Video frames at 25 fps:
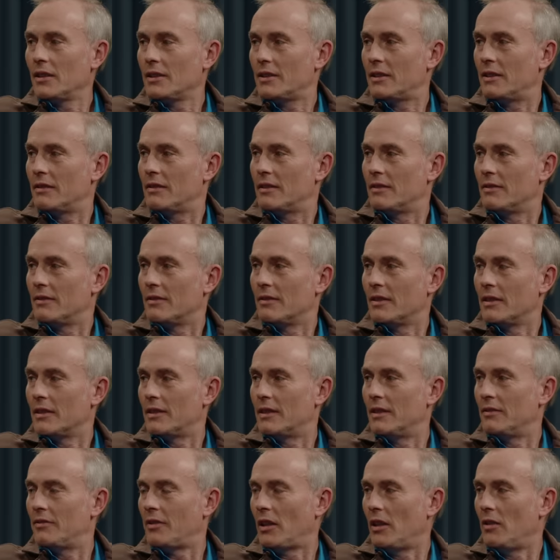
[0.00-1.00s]
was, was
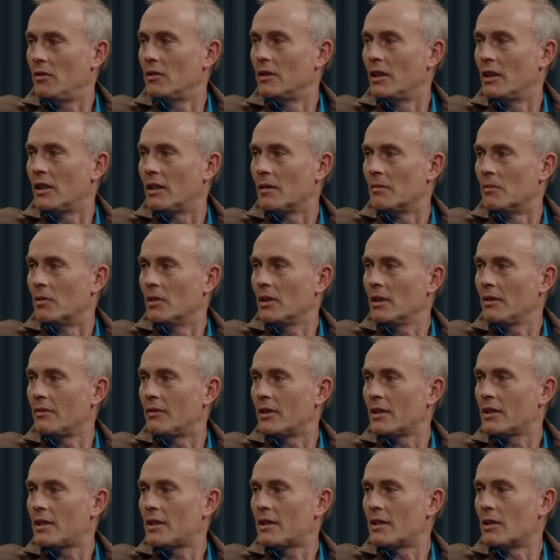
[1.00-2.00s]
die Frauen haben, oder?
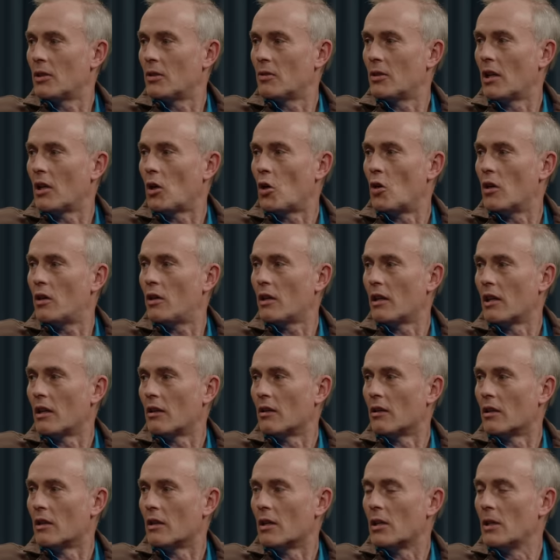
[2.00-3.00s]
Was, oder auch, äh,
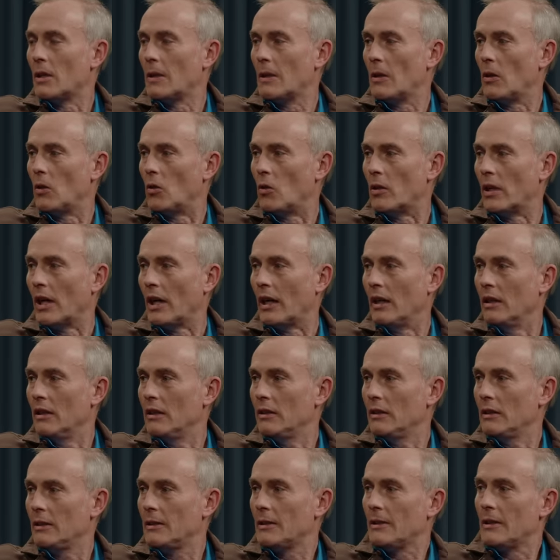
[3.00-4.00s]
oder
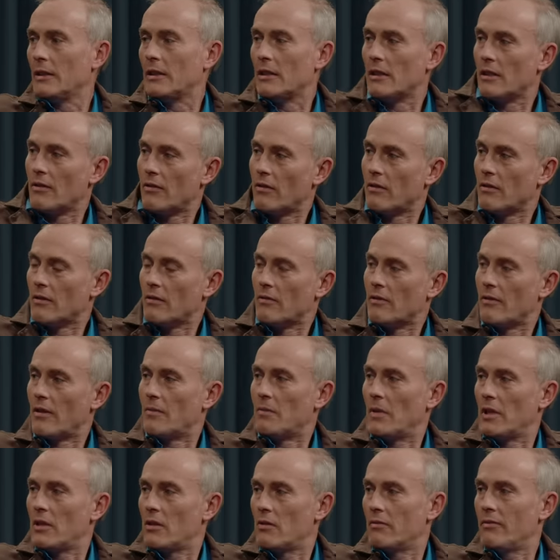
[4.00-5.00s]
alle? Wenn
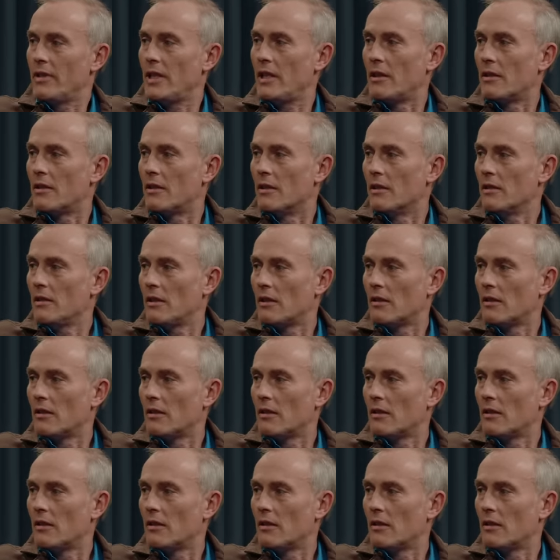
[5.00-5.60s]
man so winkt. winkt. Ne?